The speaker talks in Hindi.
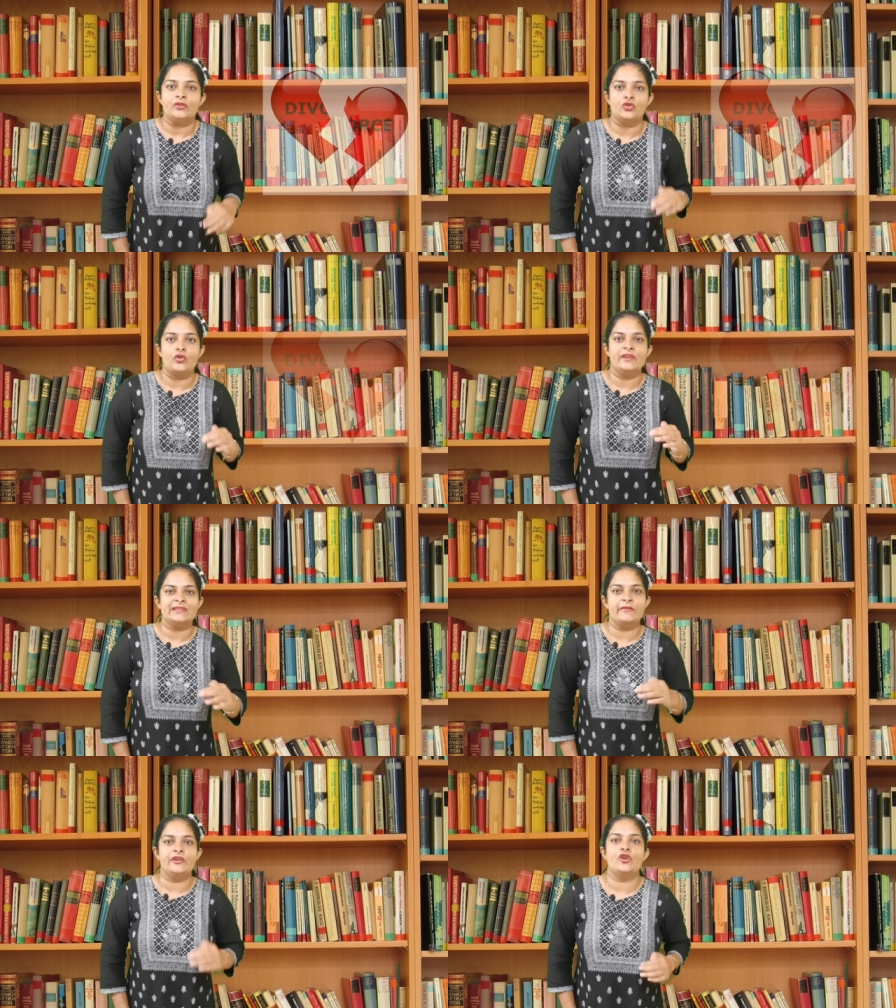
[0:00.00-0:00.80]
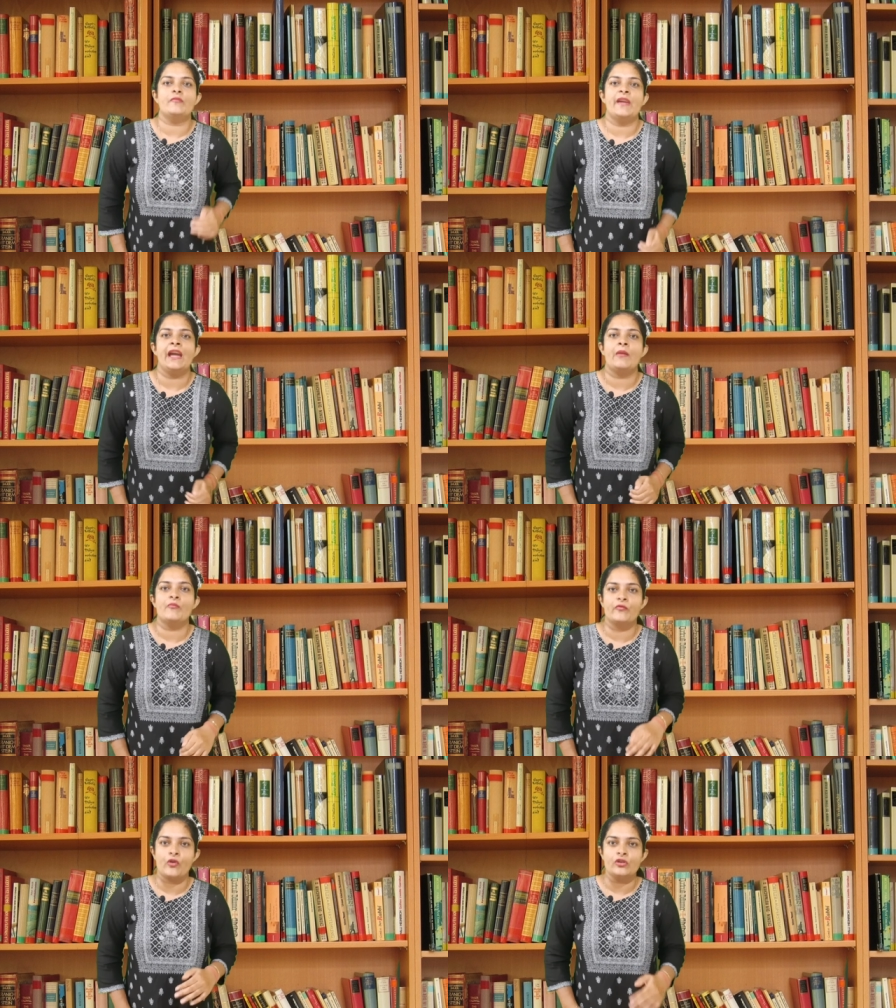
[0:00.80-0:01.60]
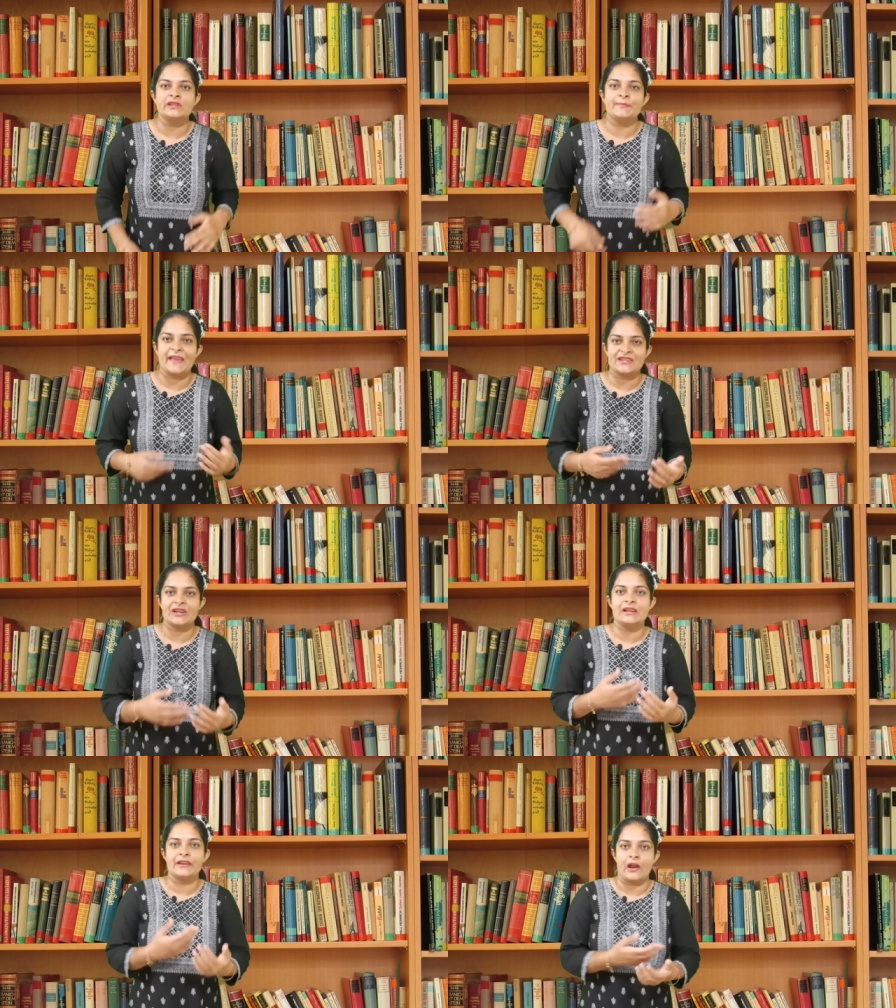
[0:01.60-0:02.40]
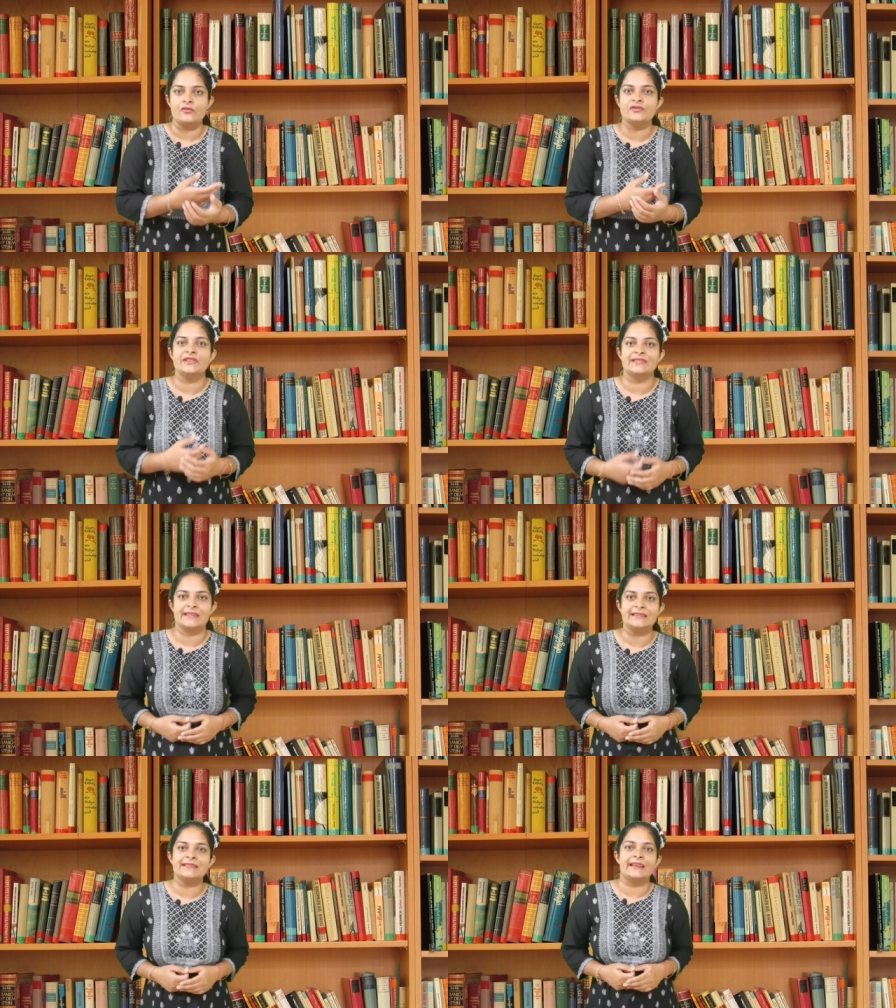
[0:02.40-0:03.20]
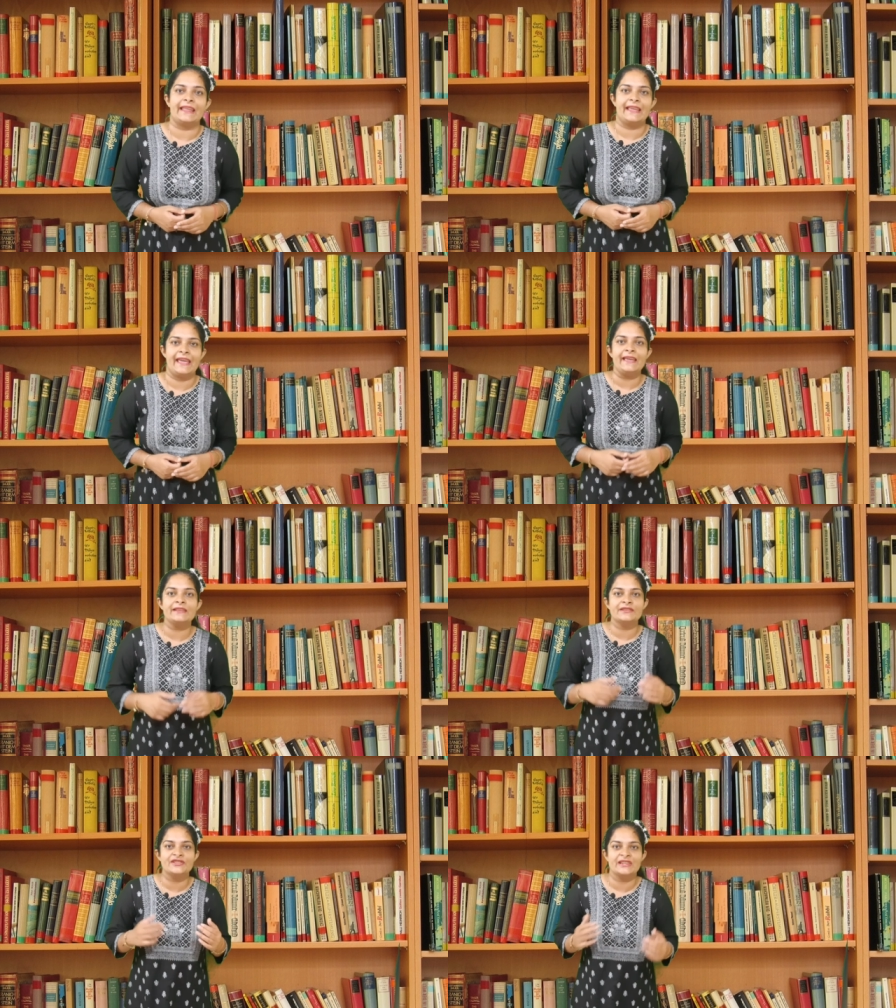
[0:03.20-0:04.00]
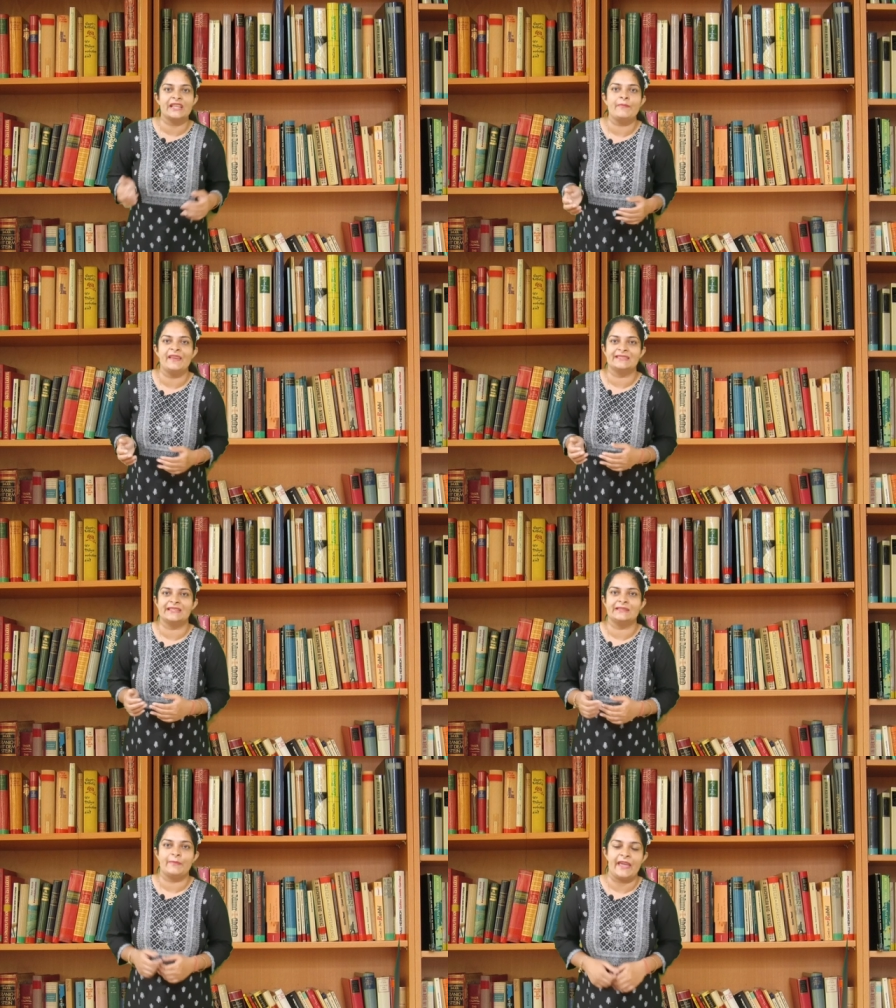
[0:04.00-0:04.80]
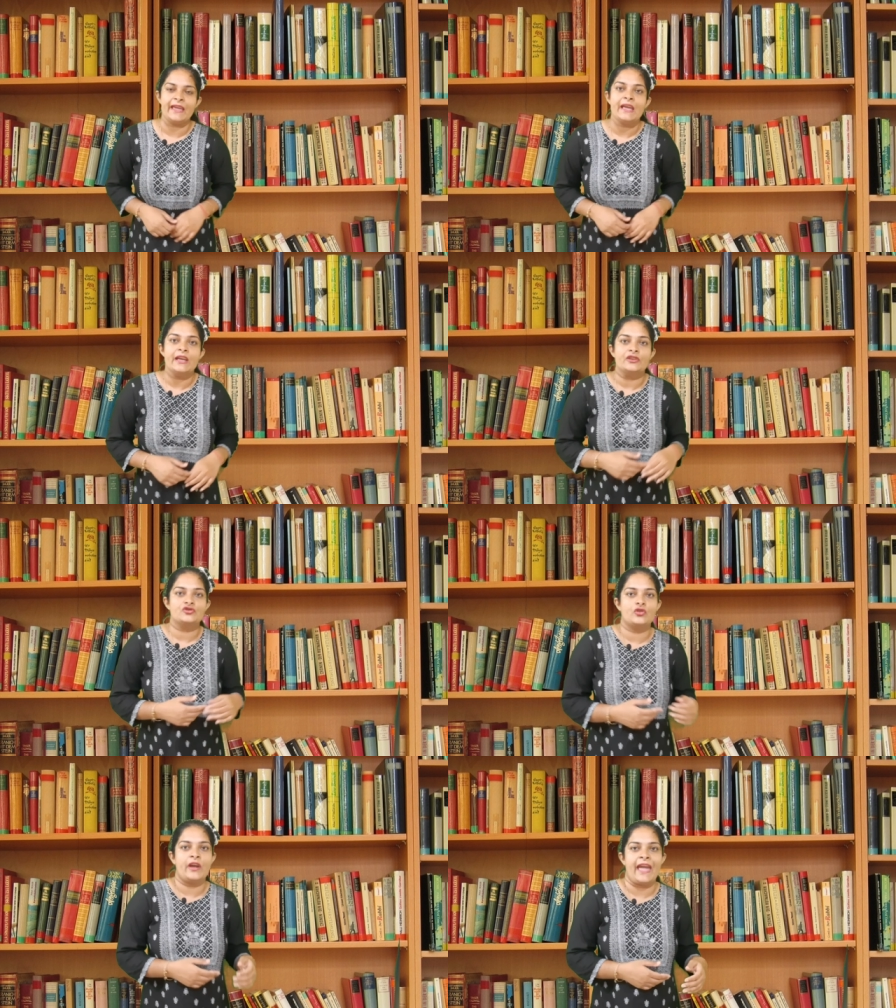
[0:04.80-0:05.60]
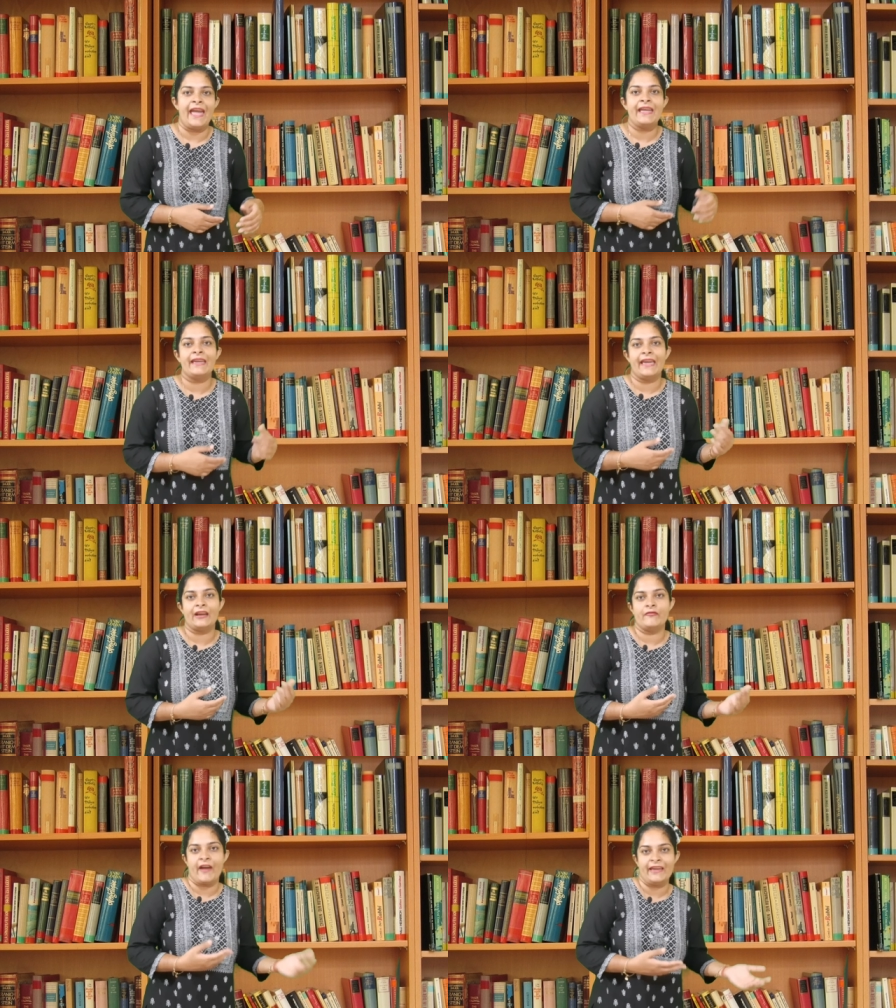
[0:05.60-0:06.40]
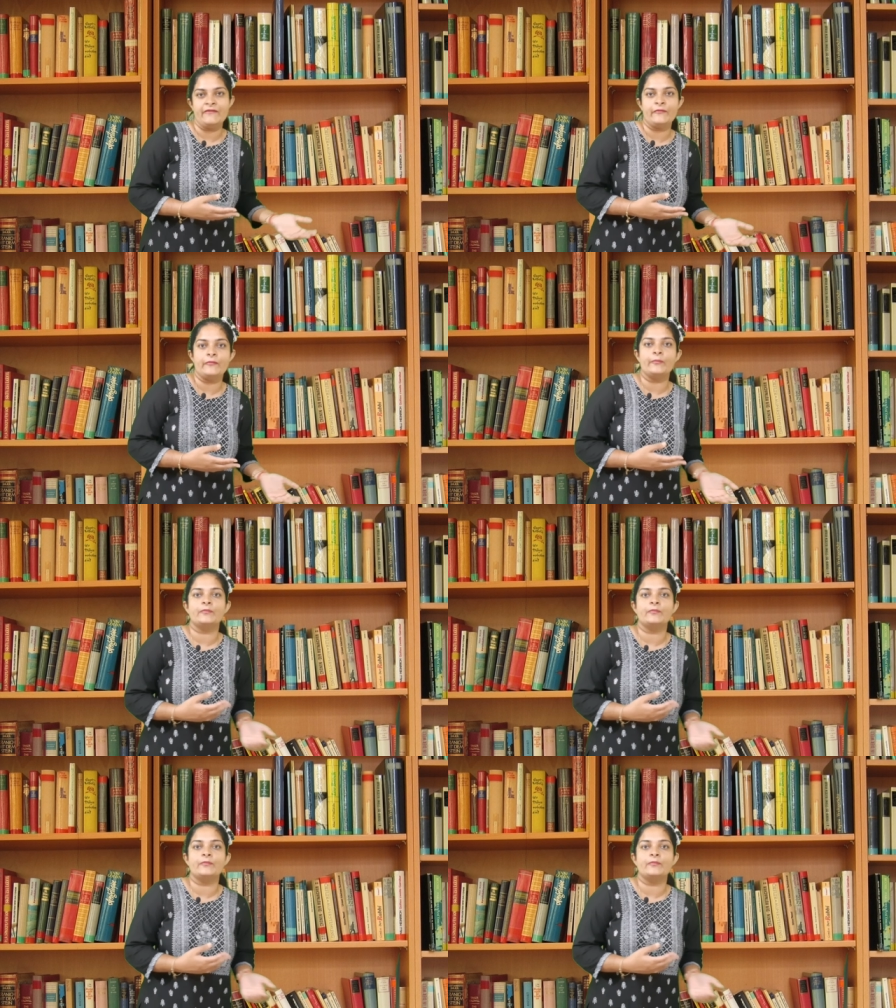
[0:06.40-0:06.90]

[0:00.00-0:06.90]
तो इस वीडियो में हम वो स्पेशल ग्राउंड्स डिस्कस करेंगे जिनके बेसिस पे जो है एक वाइफ